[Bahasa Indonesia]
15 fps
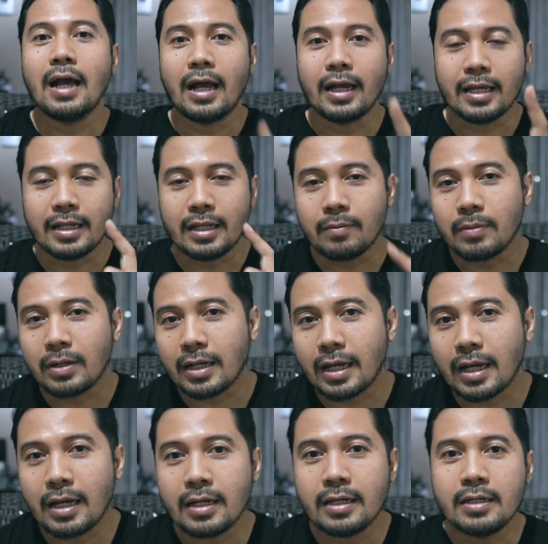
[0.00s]
akhirnya
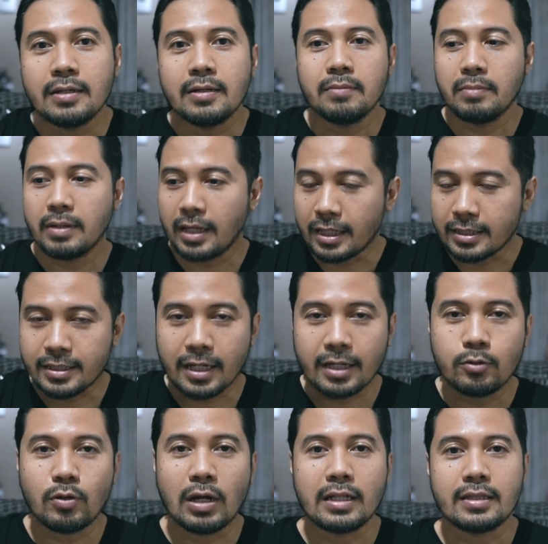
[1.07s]
mereka menggeser
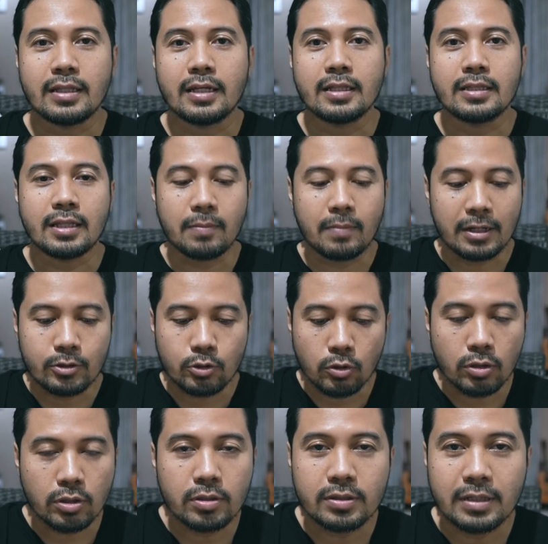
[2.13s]
Ducati,
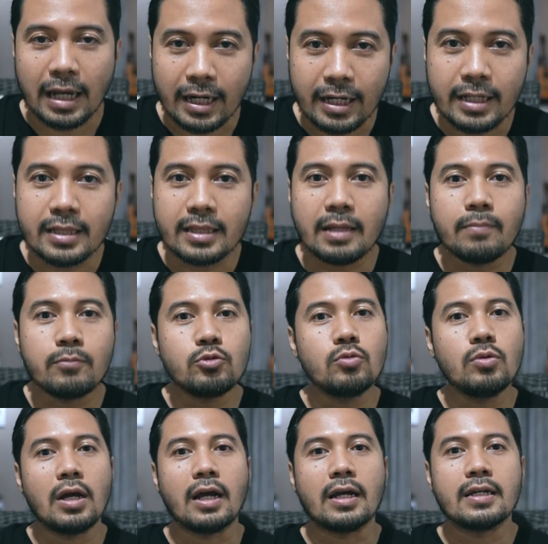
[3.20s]
termasuk dari tim
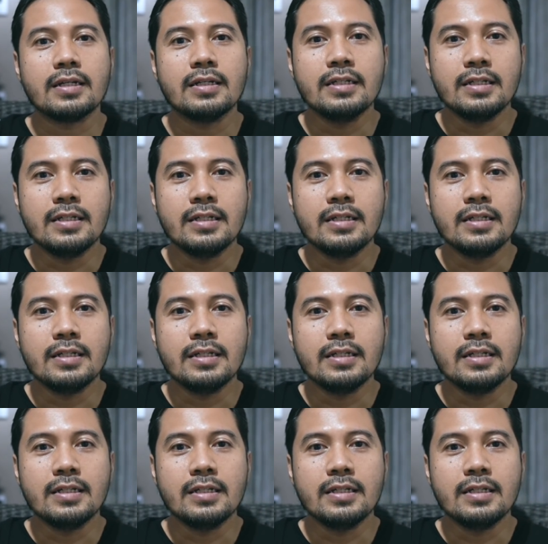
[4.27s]
juga.